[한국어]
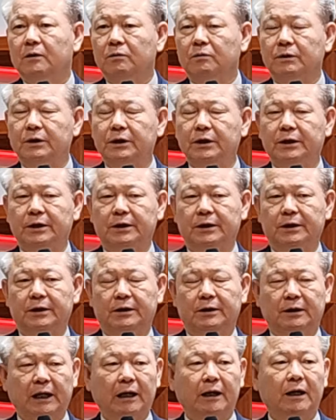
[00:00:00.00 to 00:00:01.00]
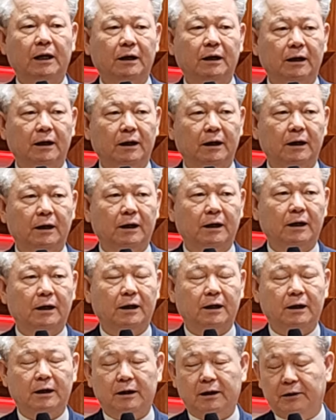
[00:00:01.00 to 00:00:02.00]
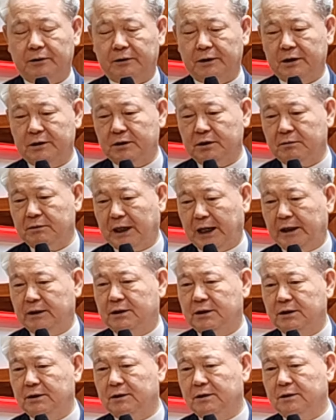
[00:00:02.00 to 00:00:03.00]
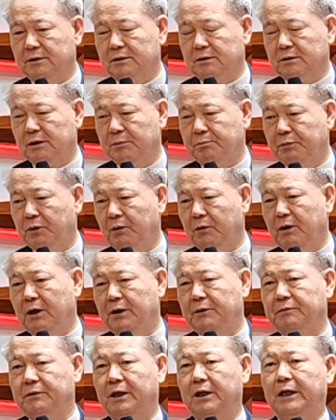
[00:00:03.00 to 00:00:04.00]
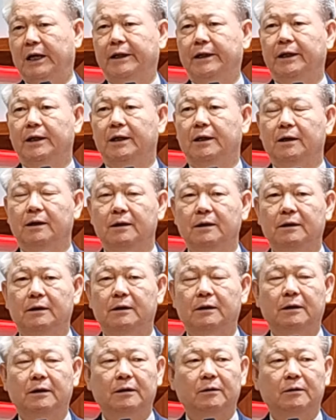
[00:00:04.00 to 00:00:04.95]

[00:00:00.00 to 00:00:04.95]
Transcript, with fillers: 우리 나라가 이렇게 지금 아직은 이렇게 평화롭게 가니까